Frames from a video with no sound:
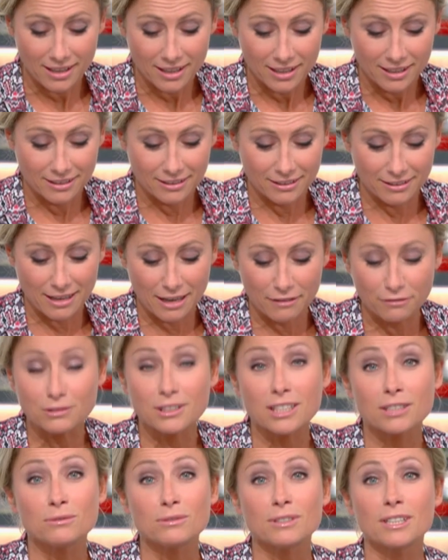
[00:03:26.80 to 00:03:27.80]
mm. euh, à vous
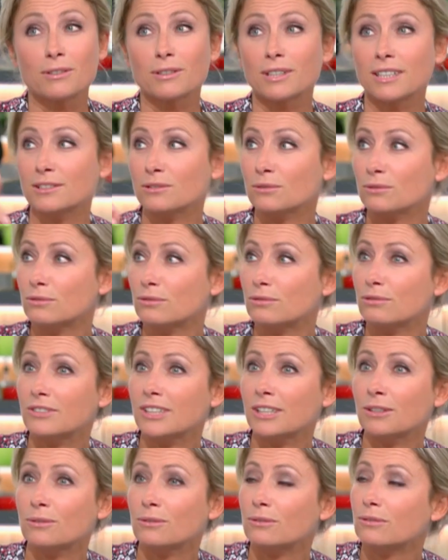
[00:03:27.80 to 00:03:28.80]
dénuder à l'occasion.
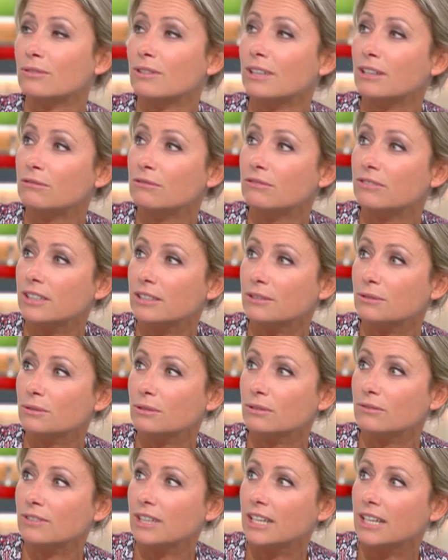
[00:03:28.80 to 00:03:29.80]
Je de, de la couverture.
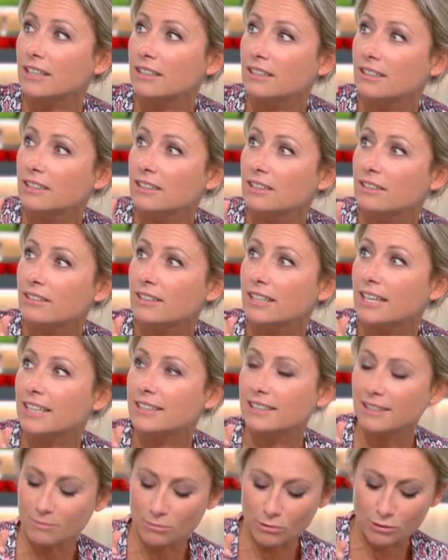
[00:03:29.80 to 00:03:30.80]
Voilà.
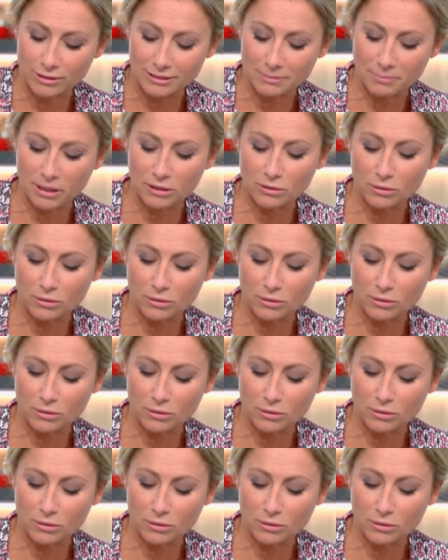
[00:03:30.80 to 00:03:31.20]
Regardez, bon, c'est pas